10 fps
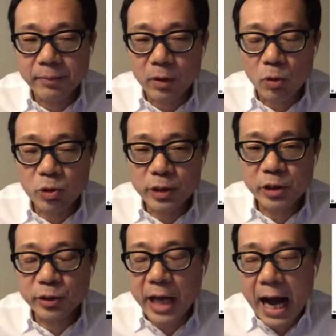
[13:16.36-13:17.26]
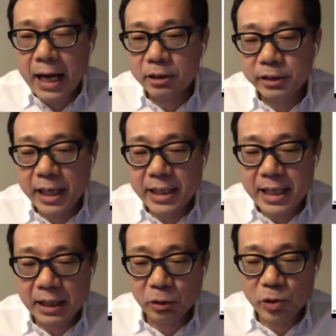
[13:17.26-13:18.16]
王族貴族が
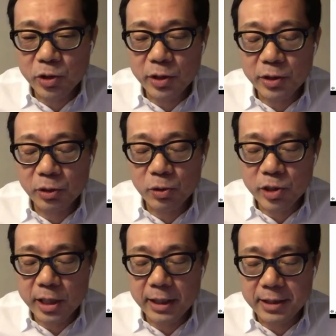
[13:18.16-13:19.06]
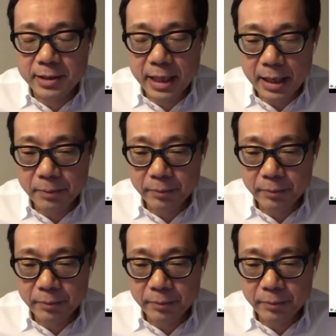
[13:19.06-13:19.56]
クライアントとしてですね、